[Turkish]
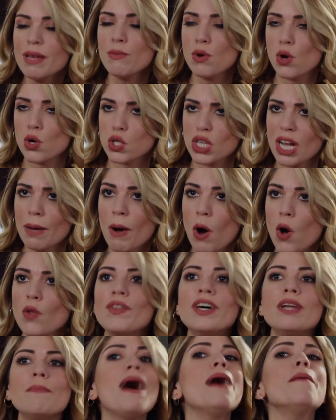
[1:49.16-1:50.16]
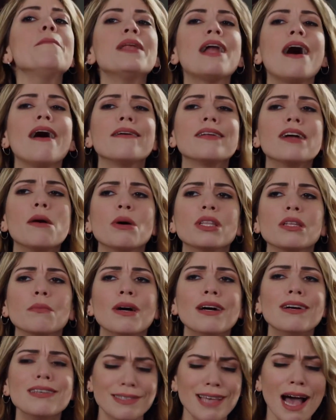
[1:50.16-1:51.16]
bilmiyorsun ama onları ben bile ayıramadım.
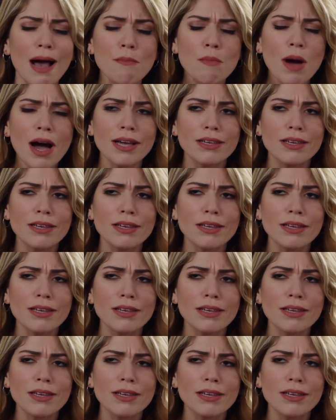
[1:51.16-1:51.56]
Sen mi